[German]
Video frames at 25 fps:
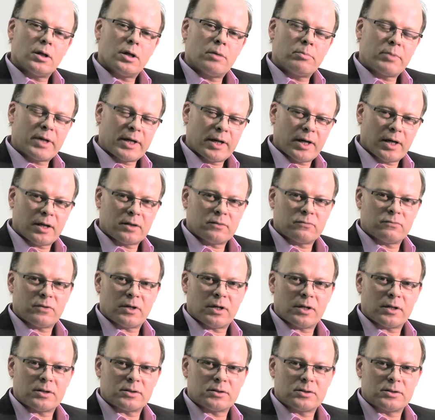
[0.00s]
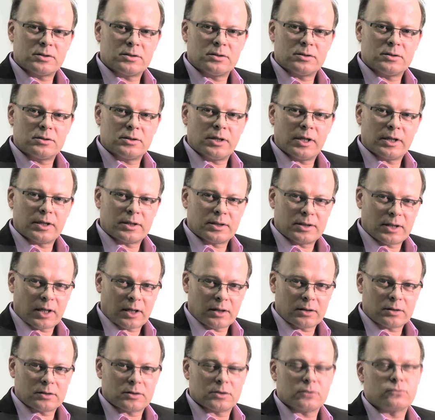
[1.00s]
Im Kern war es der
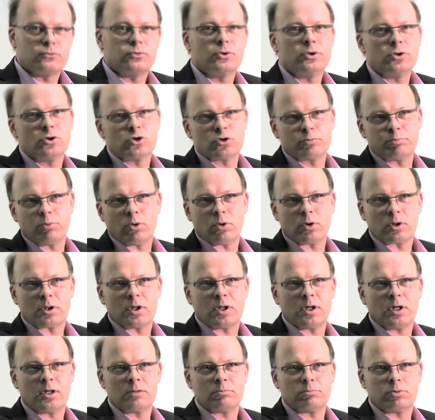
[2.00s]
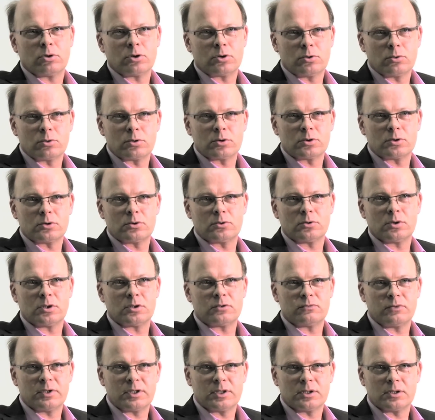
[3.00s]
Gedanke, für den Sportler ein Produkt zu
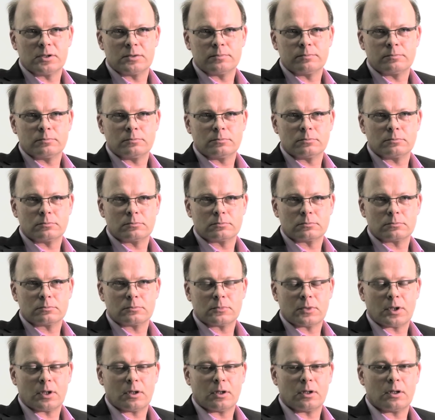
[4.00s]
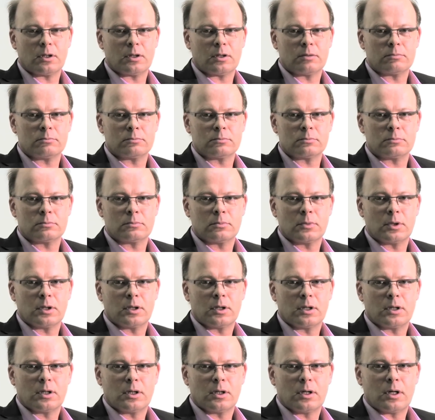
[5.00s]
entwickeln. Ähm
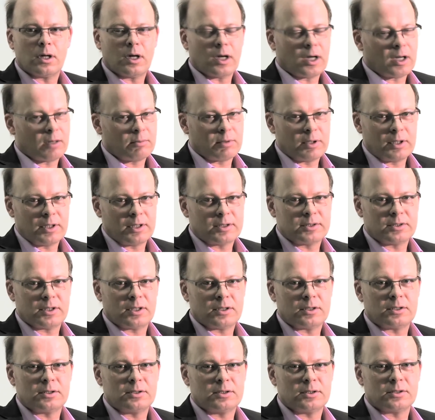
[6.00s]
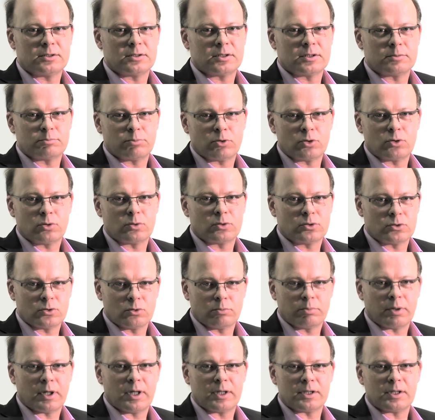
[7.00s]
aber letztendlich ist das Produkt
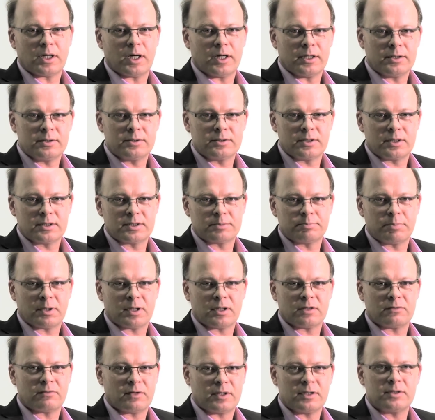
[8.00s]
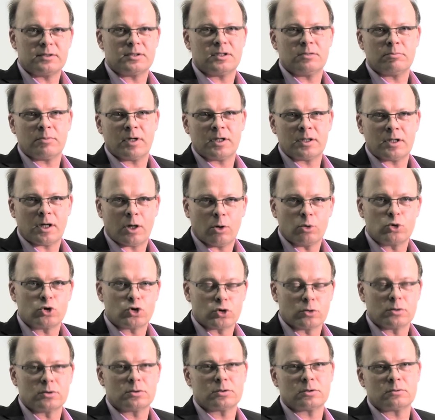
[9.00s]
so breit einsetzbar, weil es eben ein
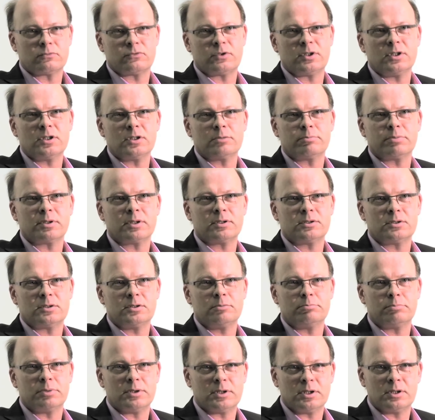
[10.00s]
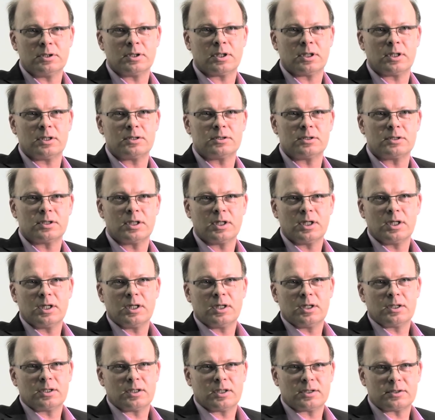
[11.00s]
Hautschutz- und Pflegeprinzip beinhaltet,
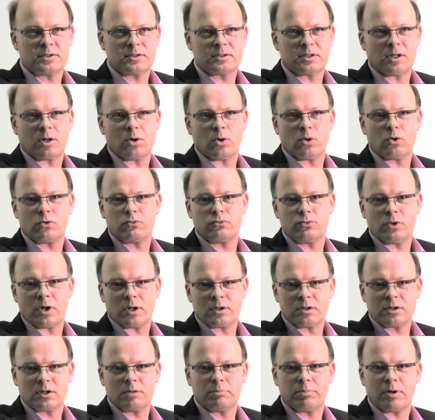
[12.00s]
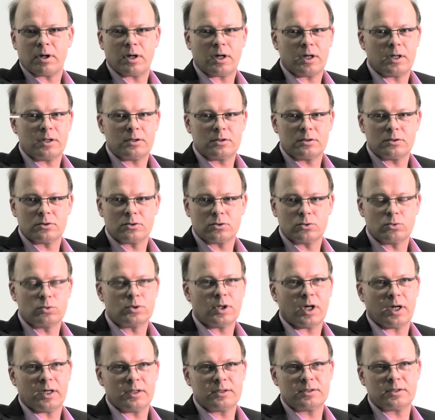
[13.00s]
dass es auch für andere Bereiche
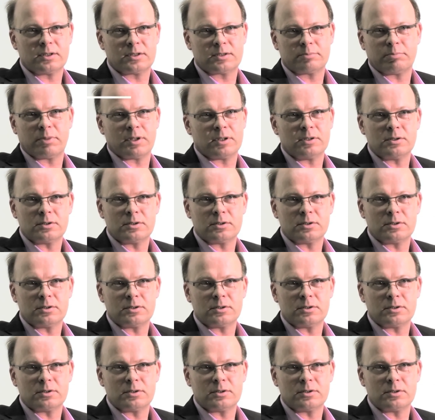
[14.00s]
gut einsetzbar